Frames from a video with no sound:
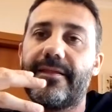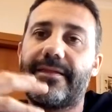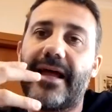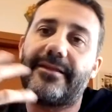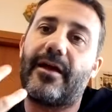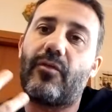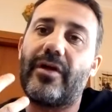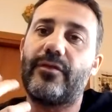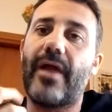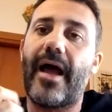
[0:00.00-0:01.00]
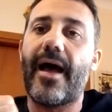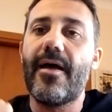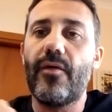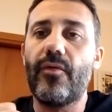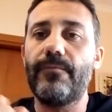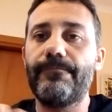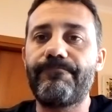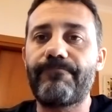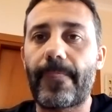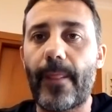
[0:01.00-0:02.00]
Dante ha quasi una,
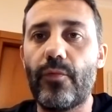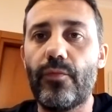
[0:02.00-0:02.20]
um,